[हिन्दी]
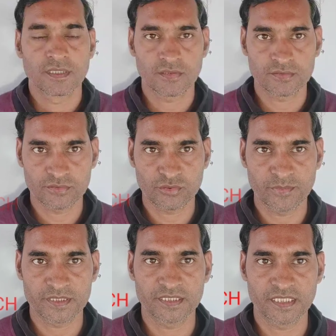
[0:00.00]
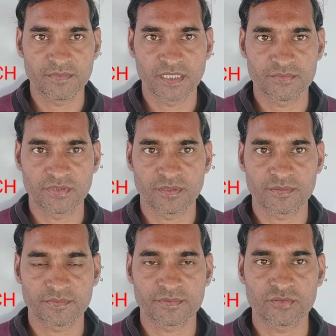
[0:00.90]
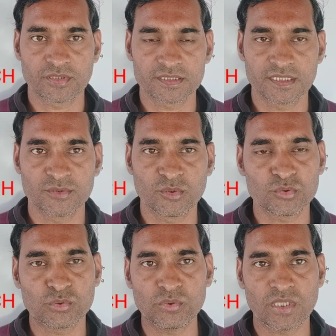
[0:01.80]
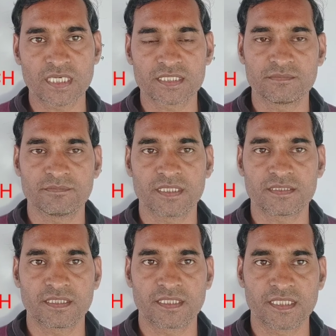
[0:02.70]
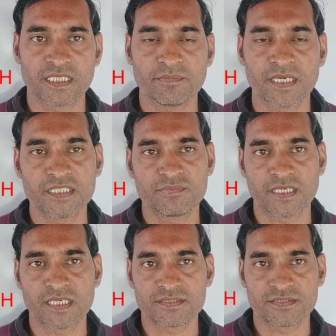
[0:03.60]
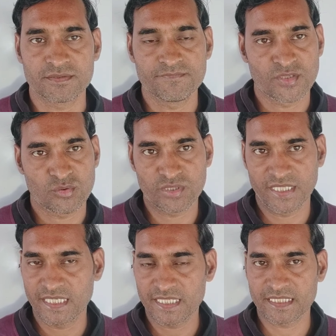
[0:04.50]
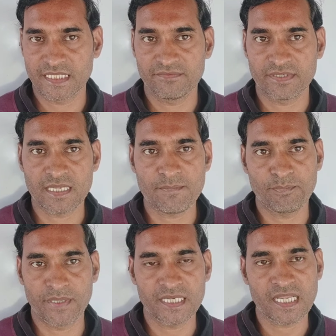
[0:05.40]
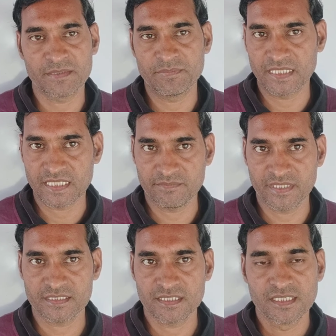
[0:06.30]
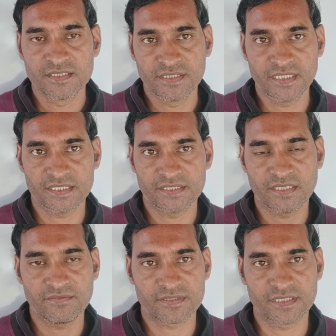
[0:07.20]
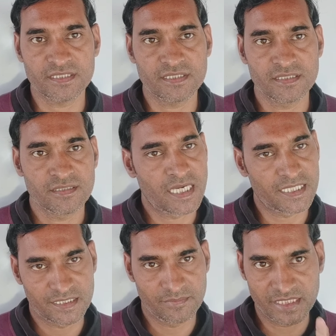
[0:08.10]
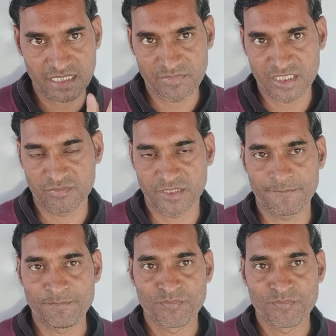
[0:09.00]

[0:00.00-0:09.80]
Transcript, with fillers: हेलो दोस्तों मैं संदीप नायब थोड़ा आप सबका स्वागत है दोस्तों आज हम बात करेंगे 22 मार्च को खेला जाने वाला पहला आईपीएल का मैच सी एस के वर्सेस आर के बीच में